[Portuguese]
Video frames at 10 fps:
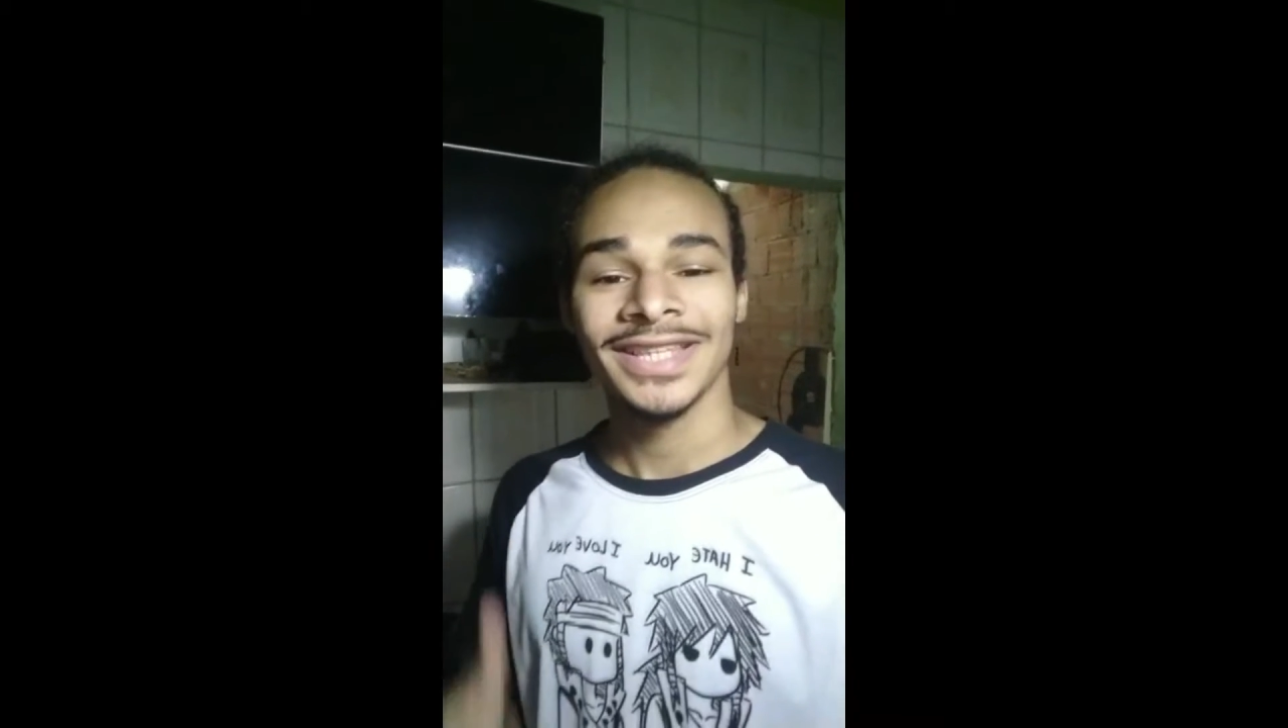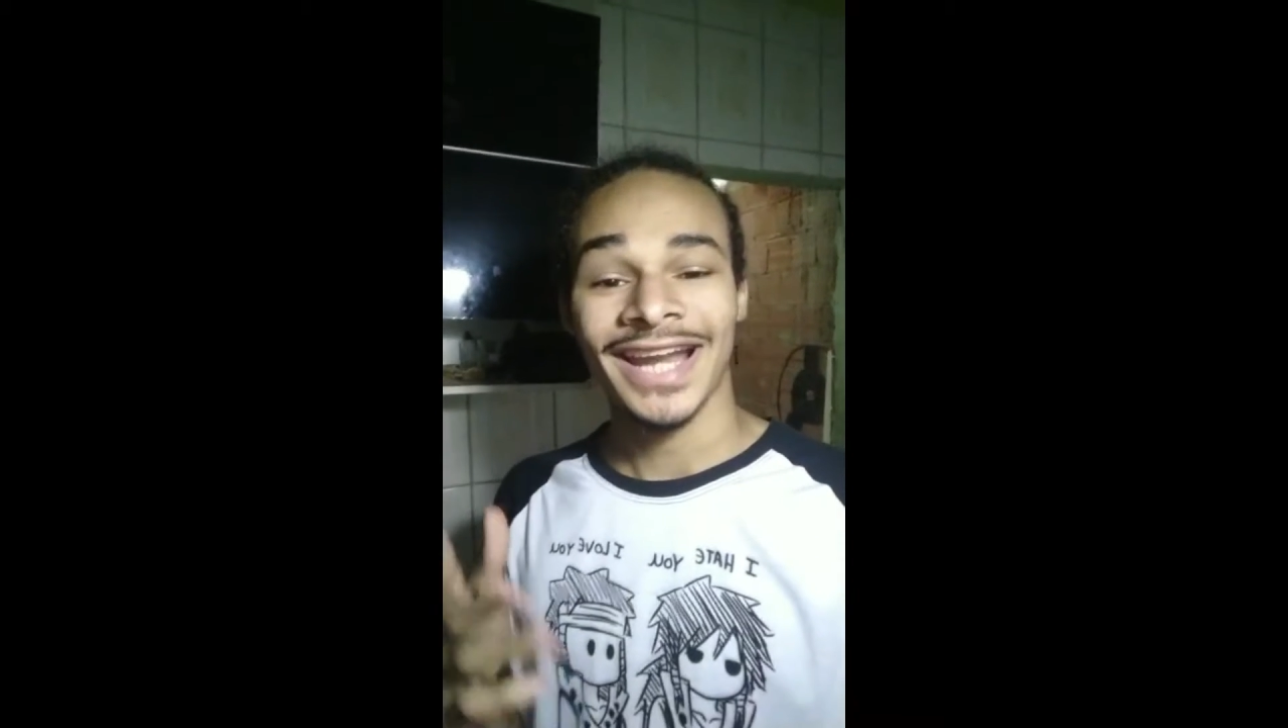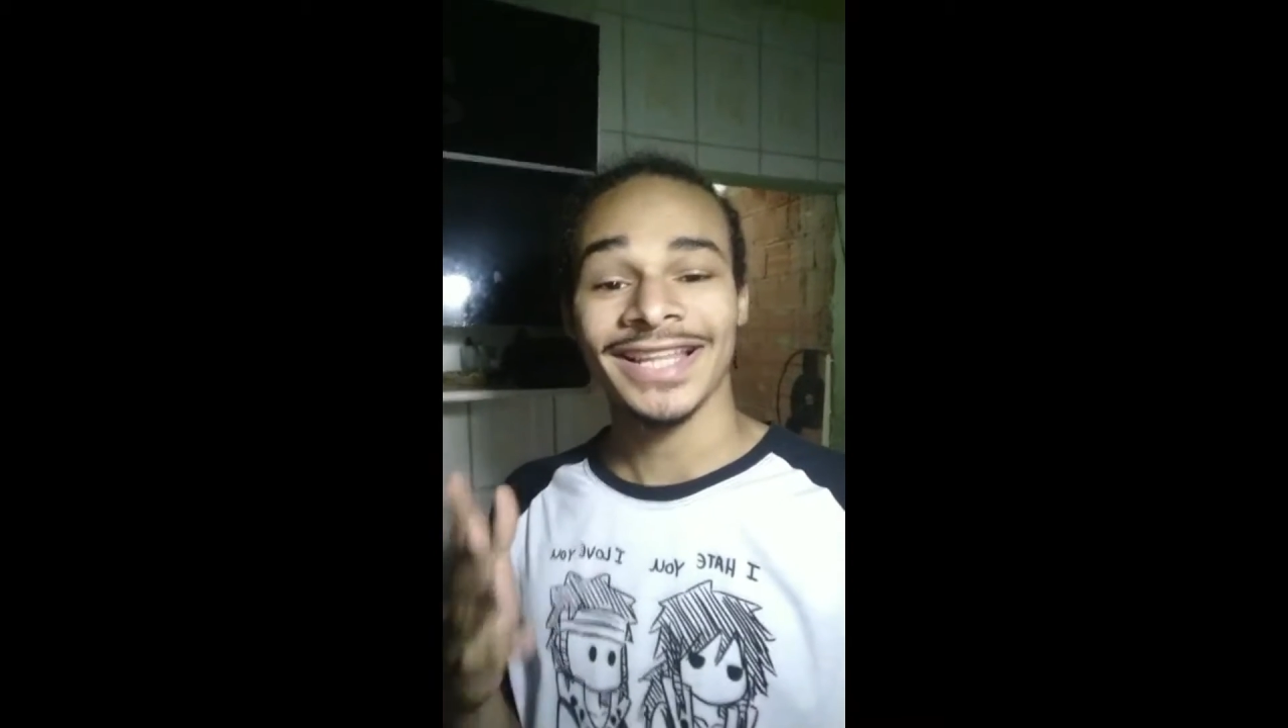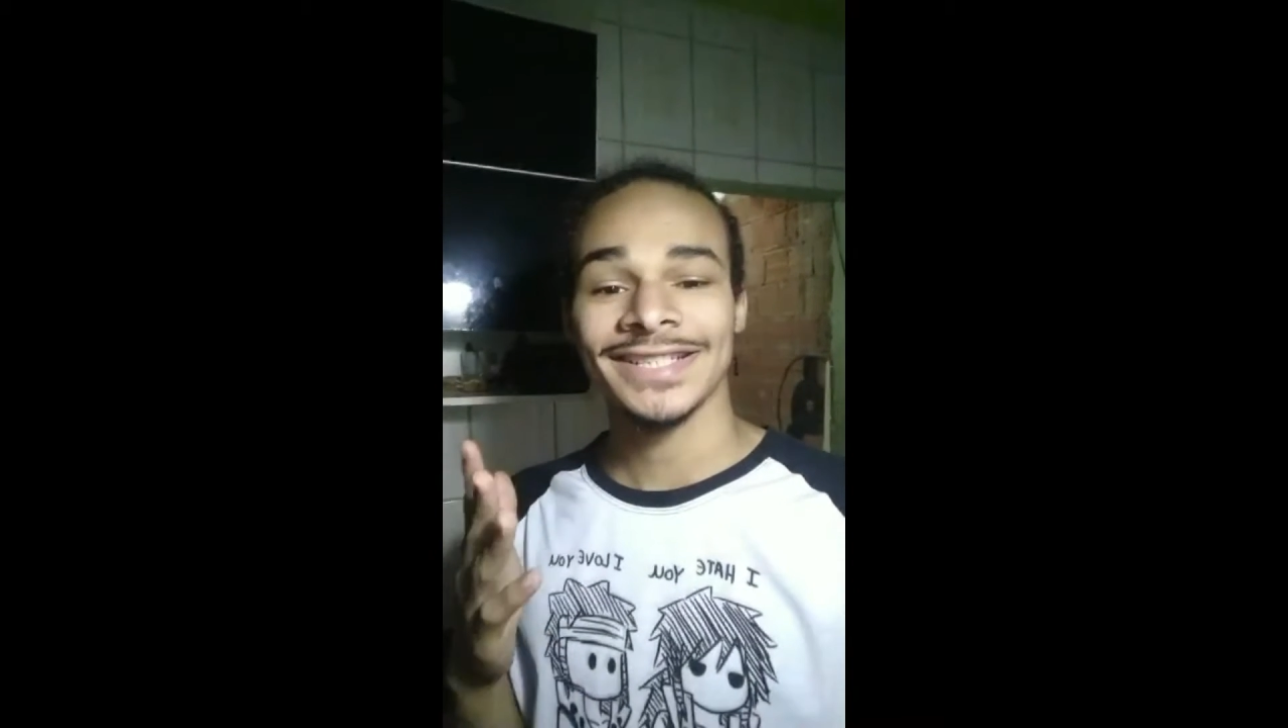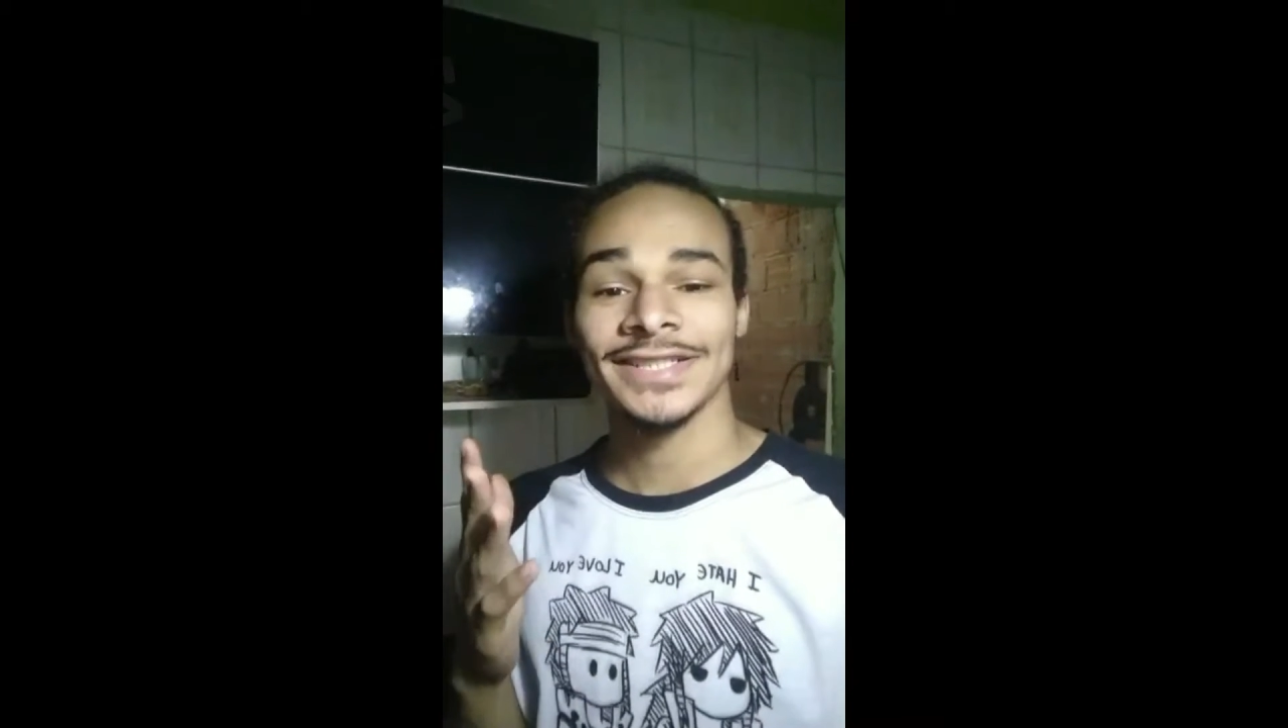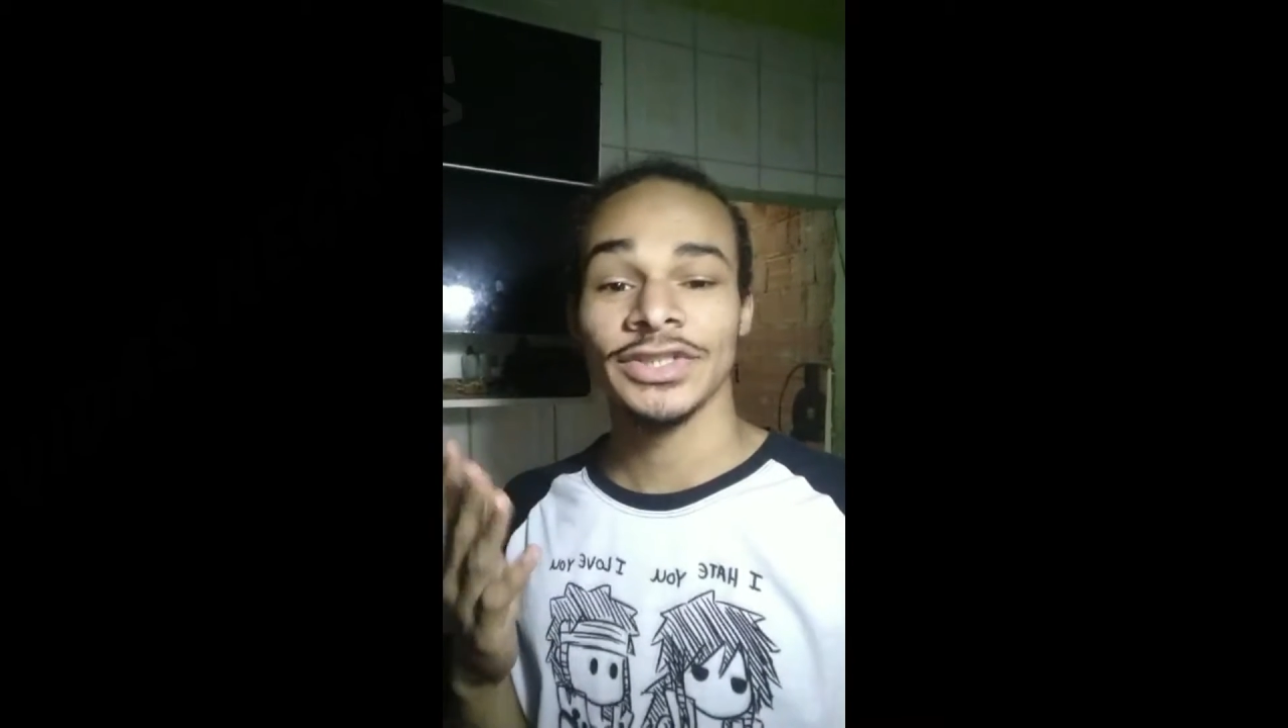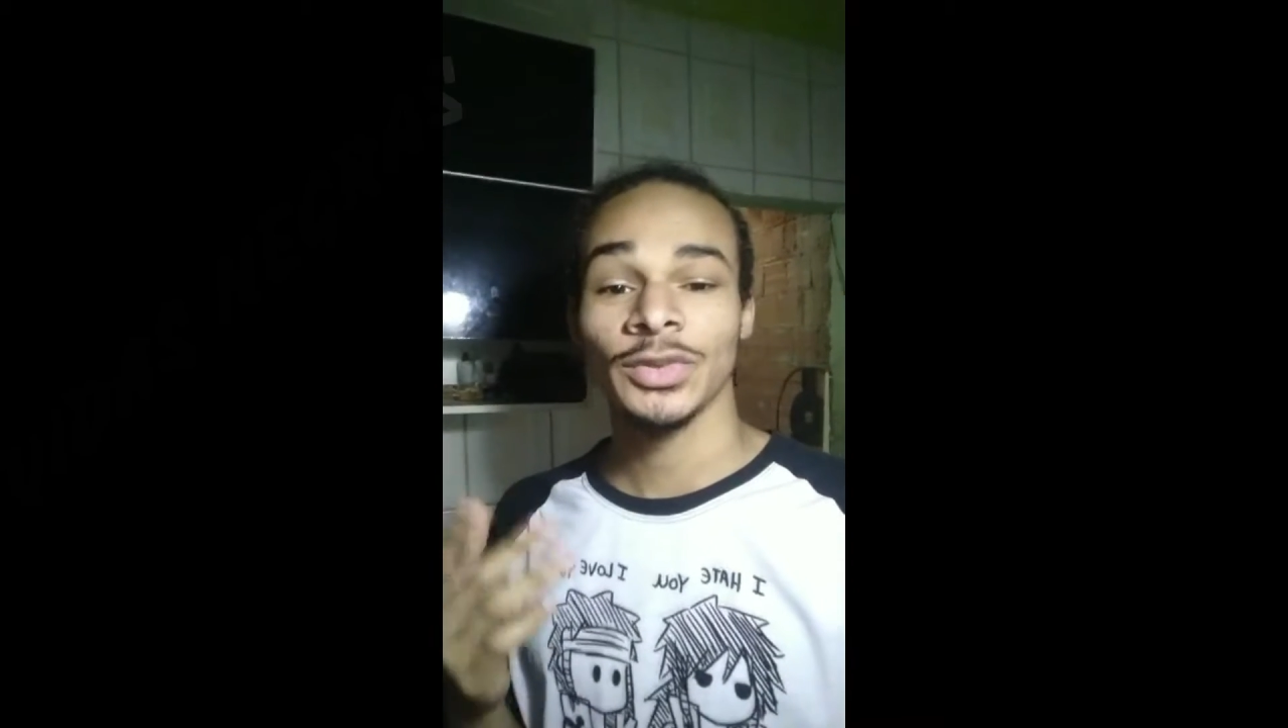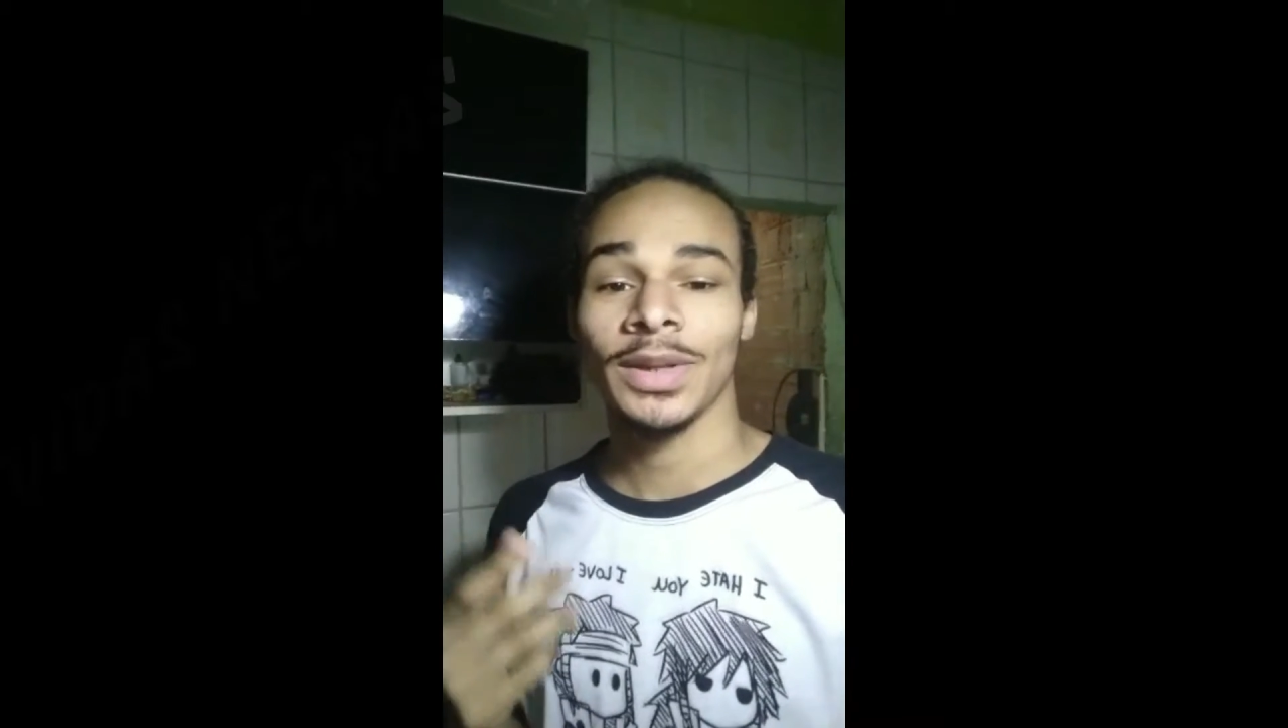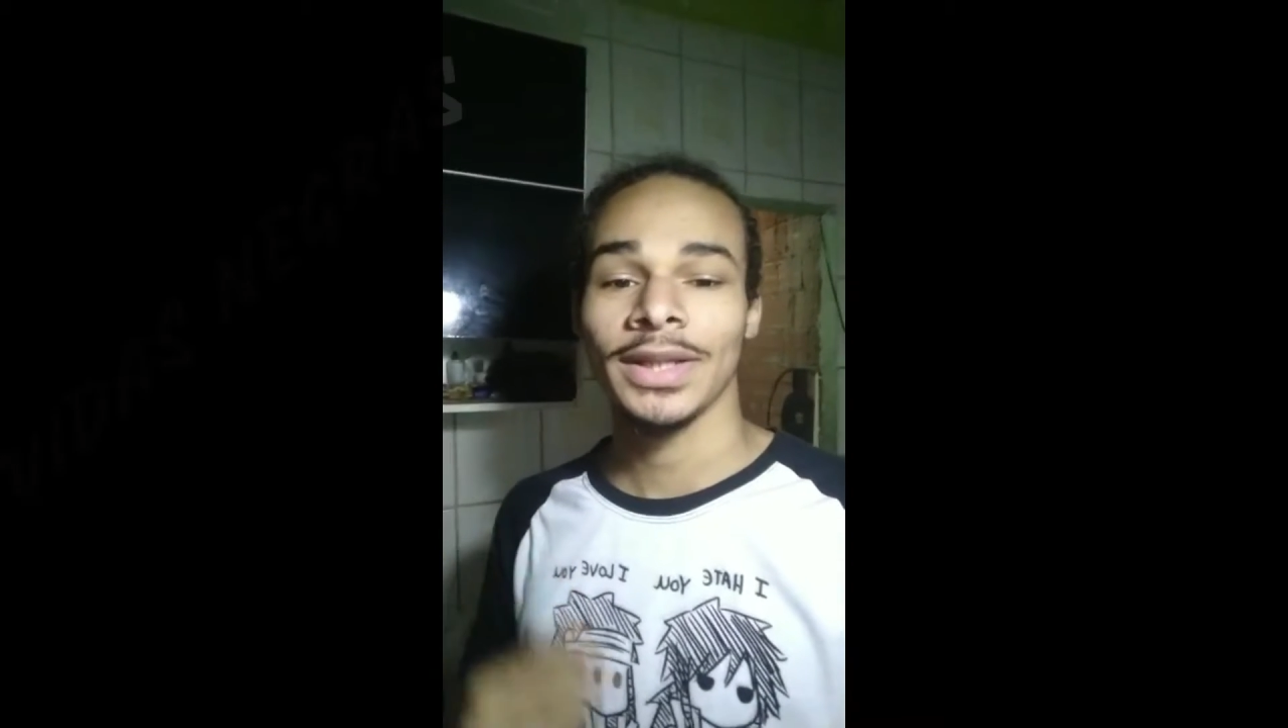Trata-se de uma